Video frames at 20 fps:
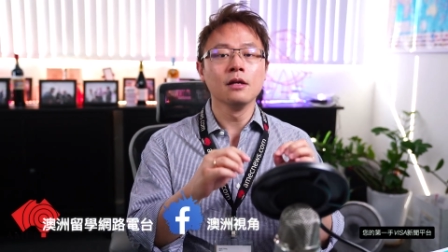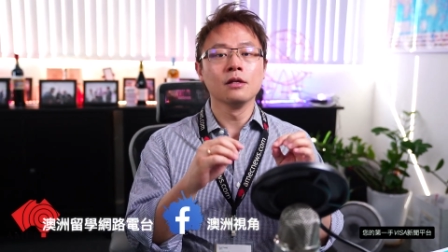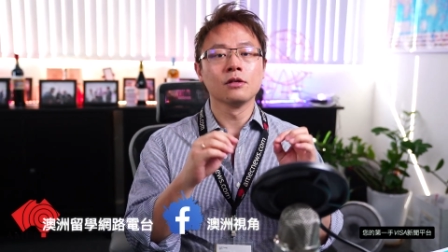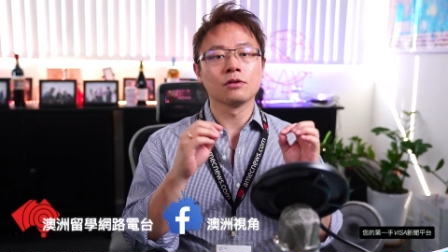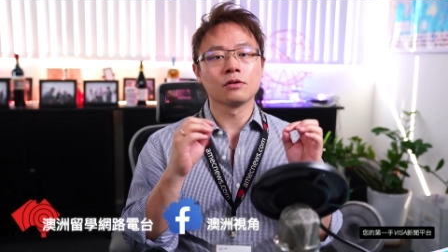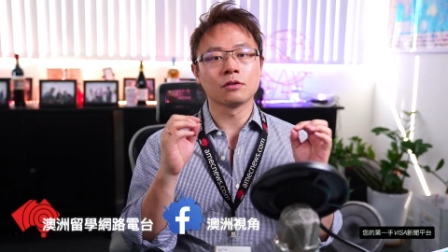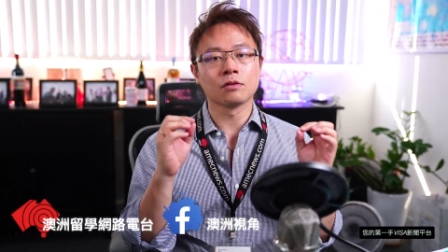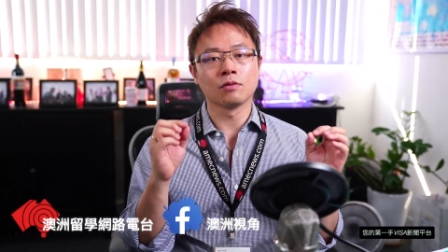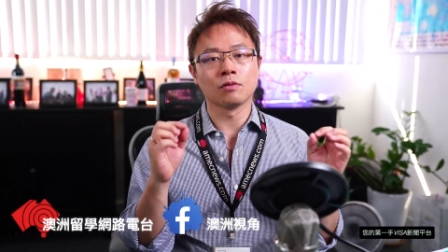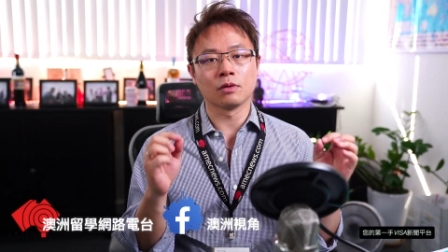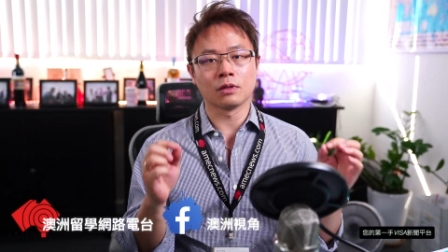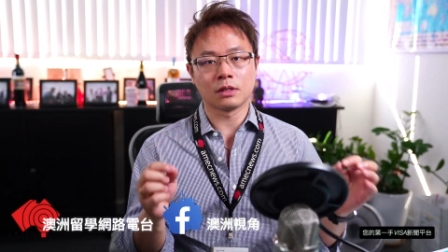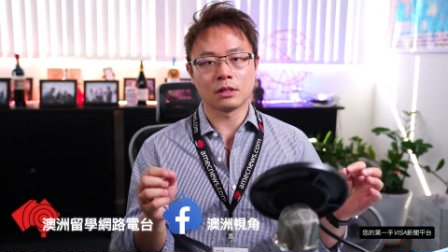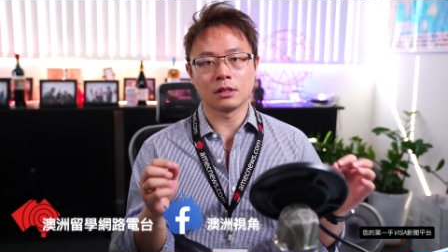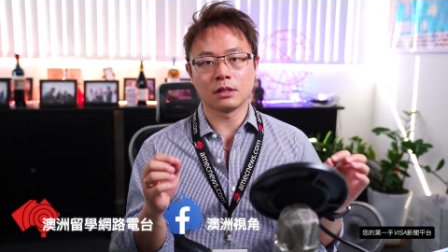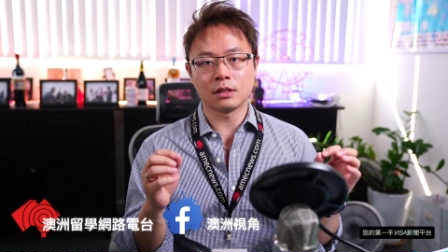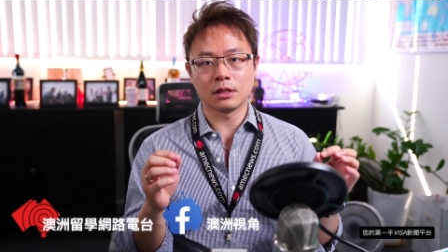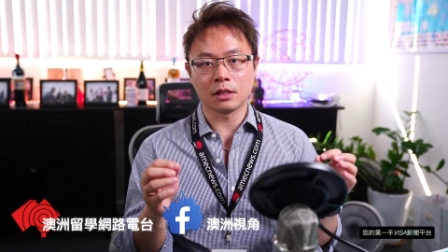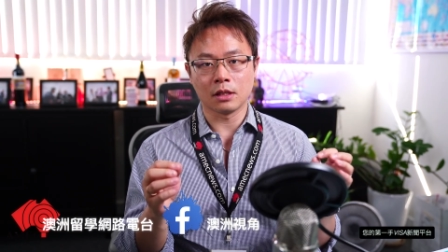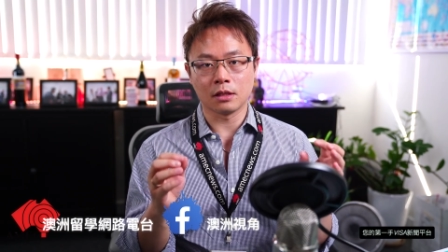就是我
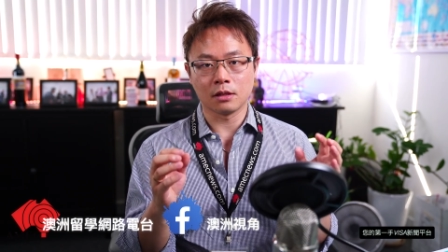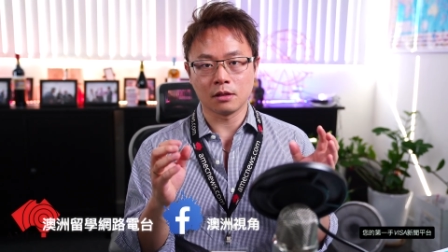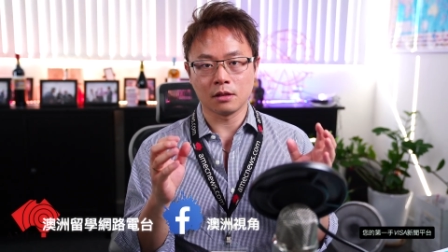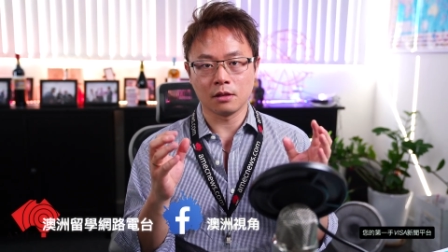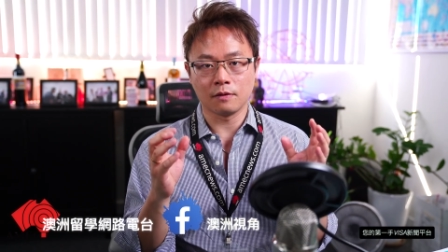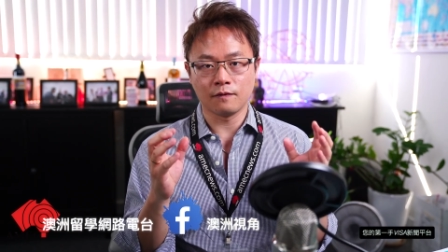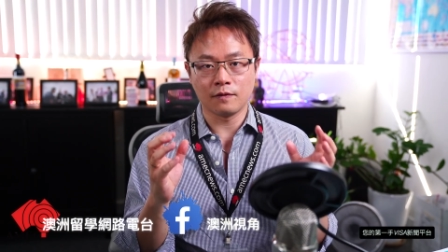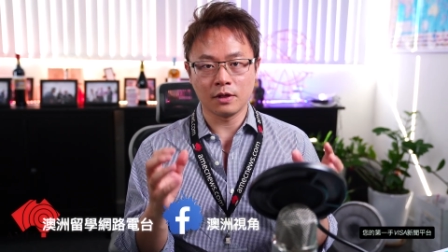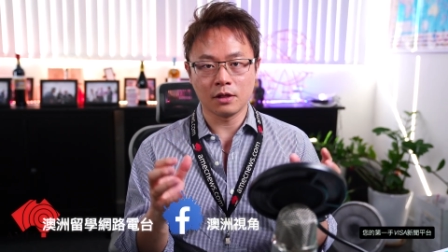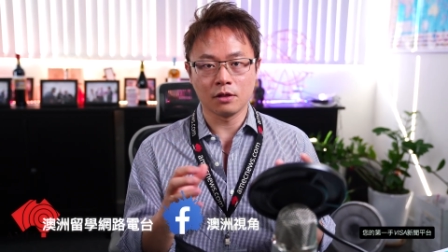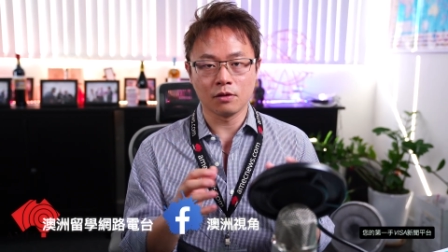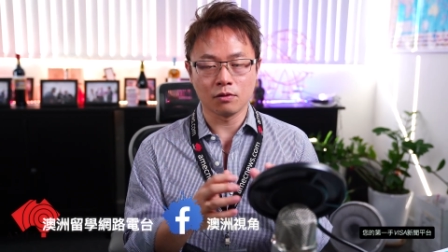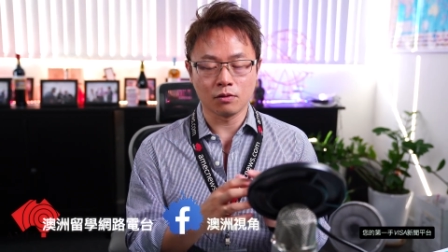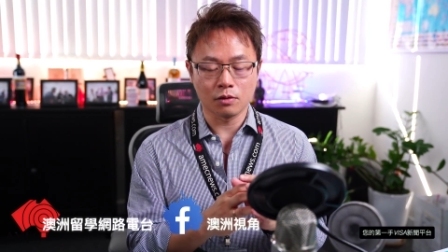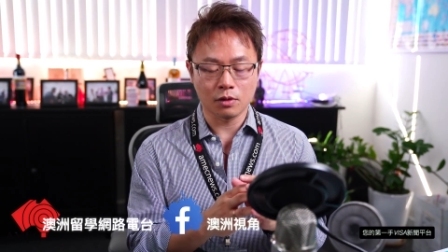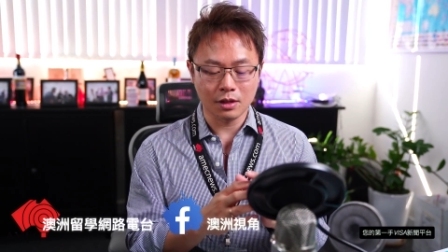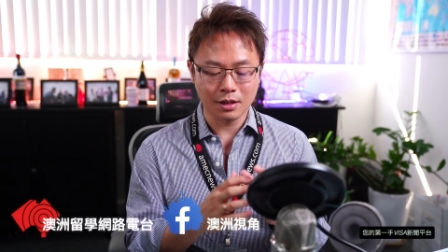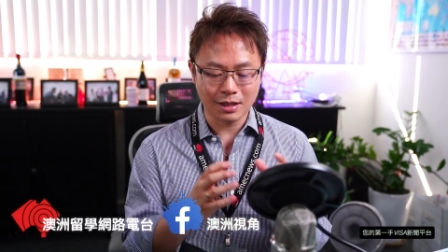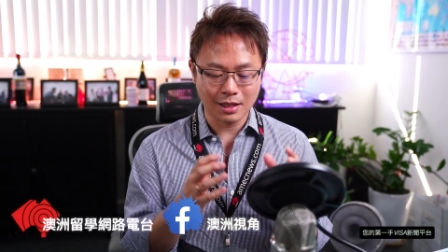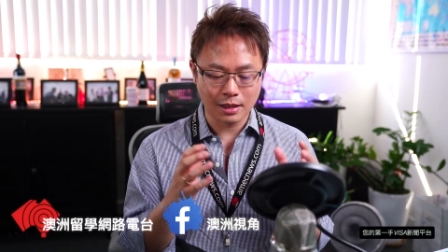之前的 video
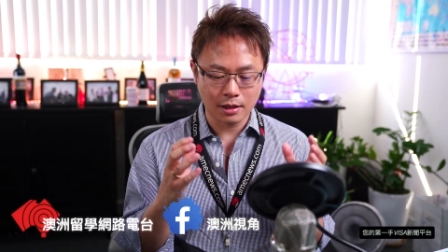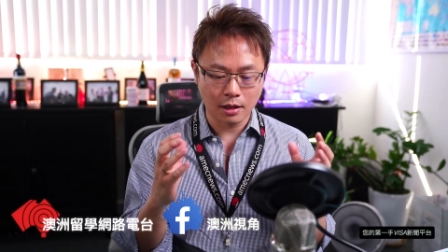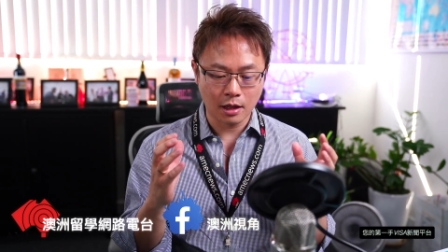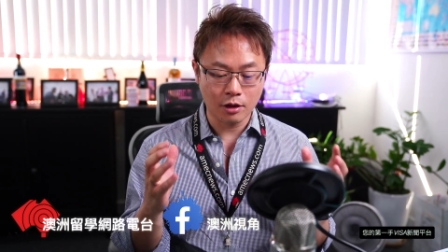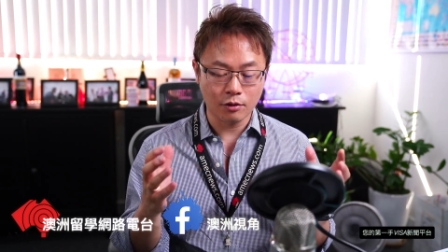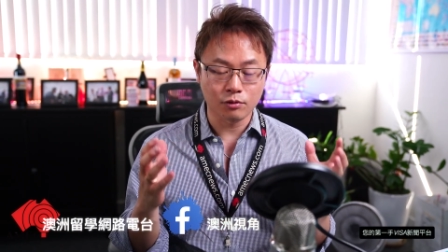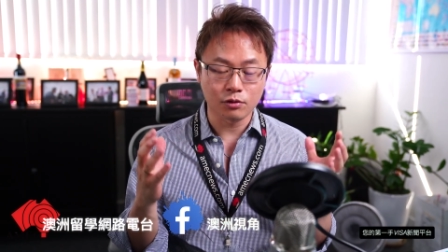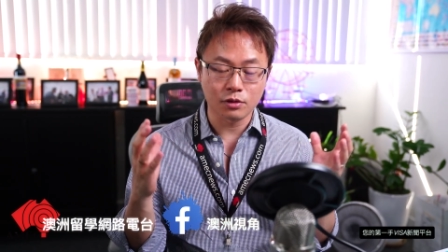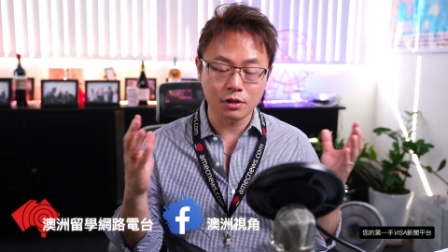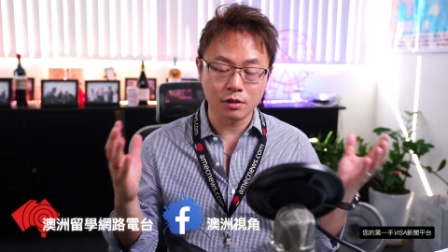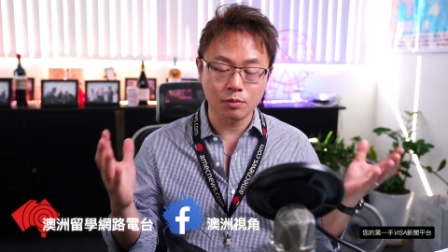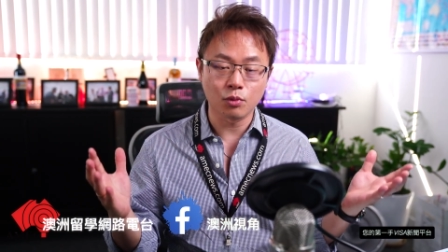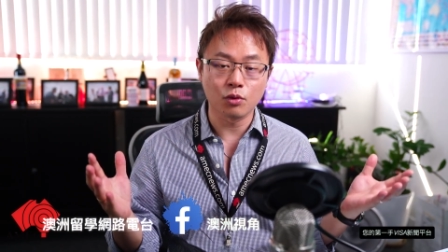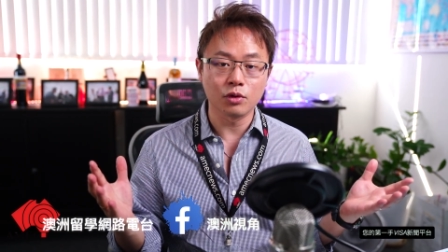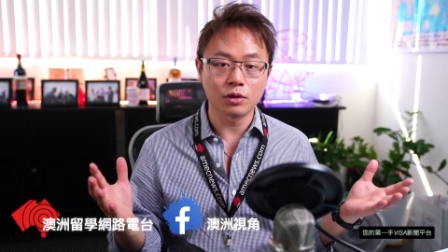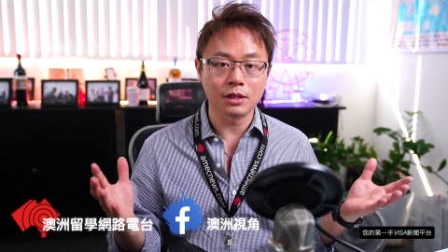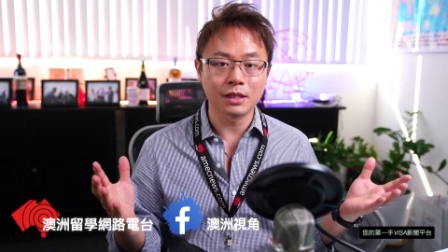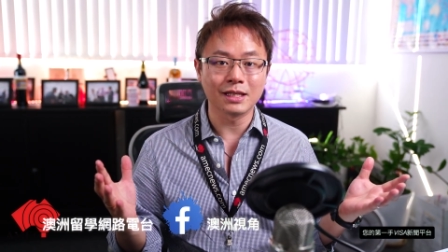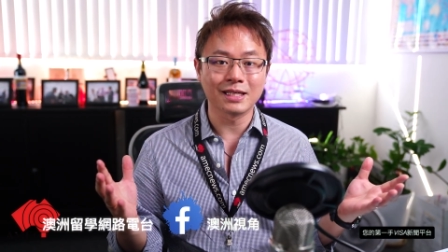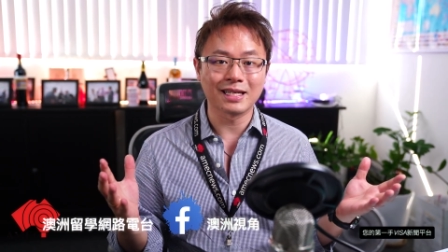跟大家还有直播
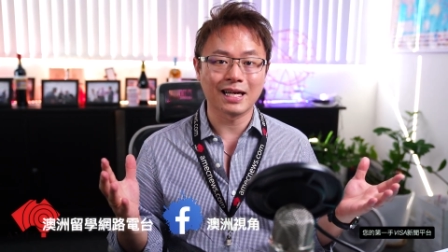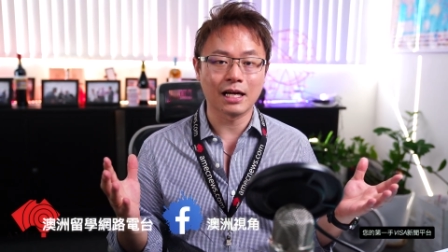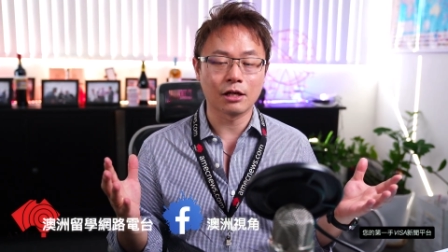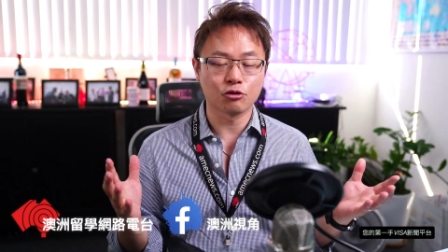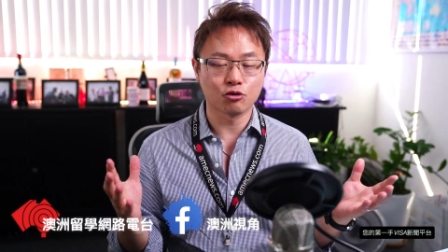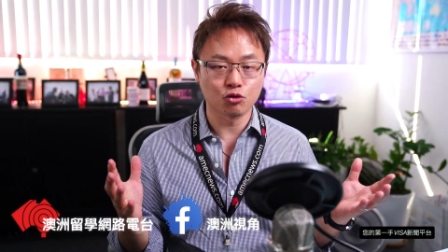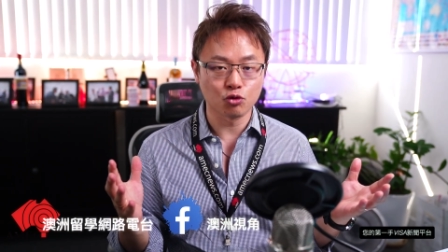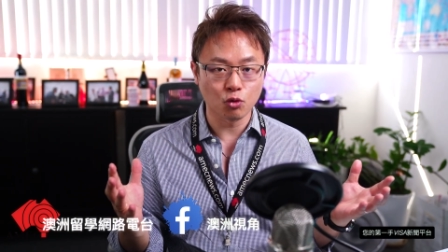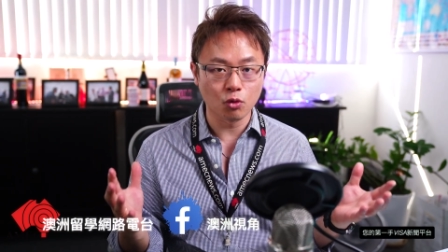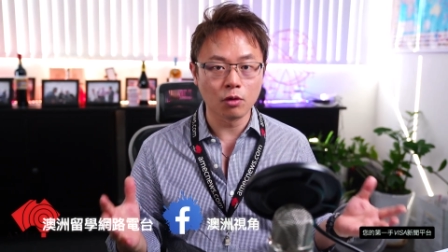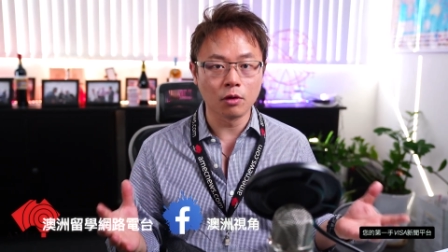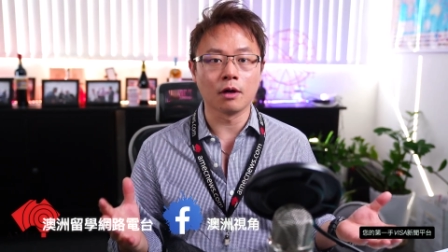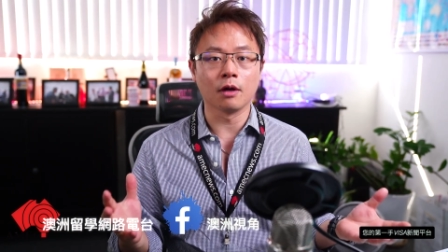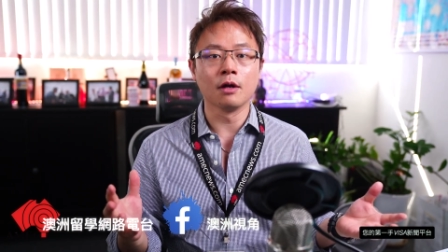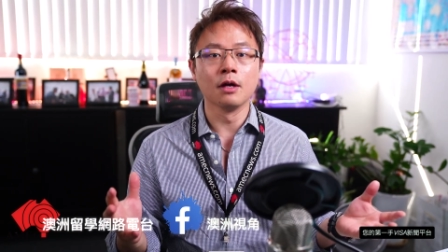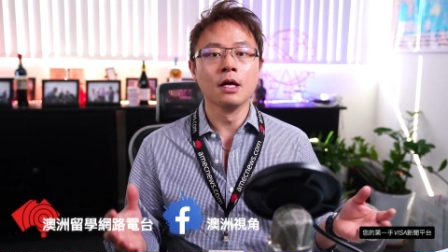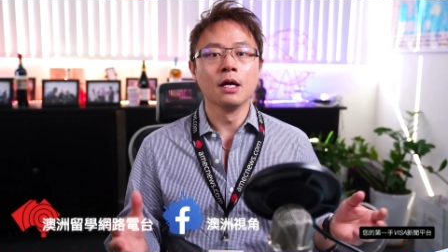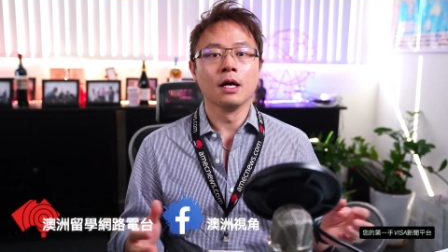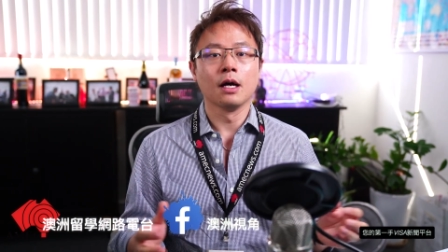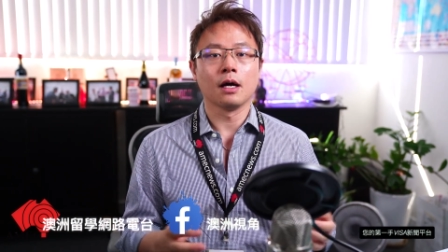已经跟大家说了
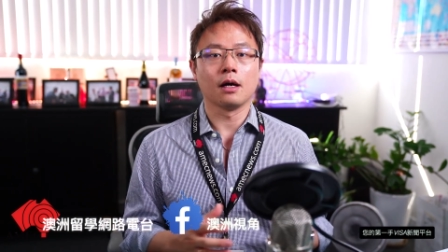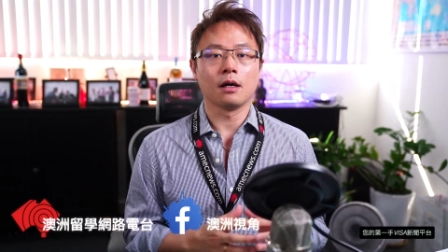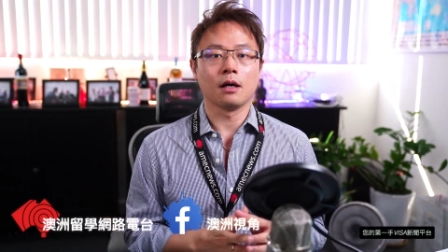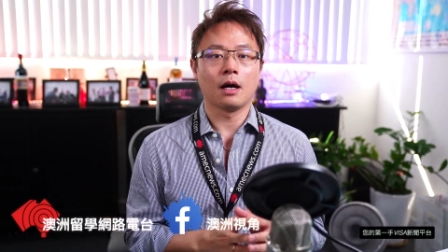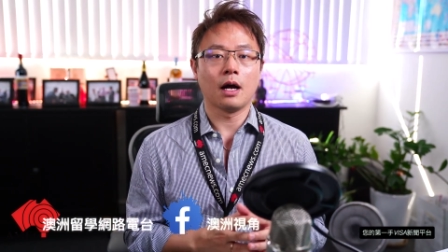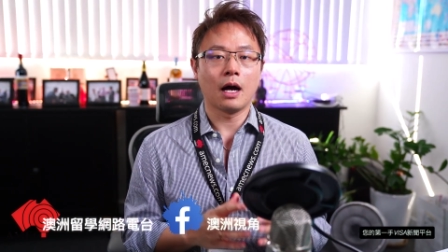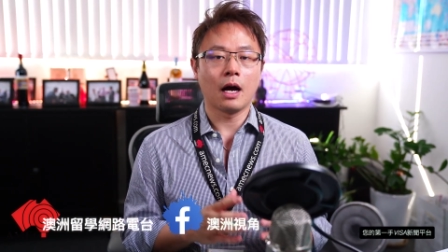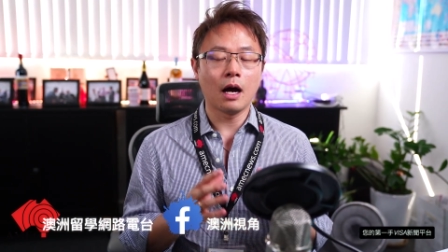啊、呃，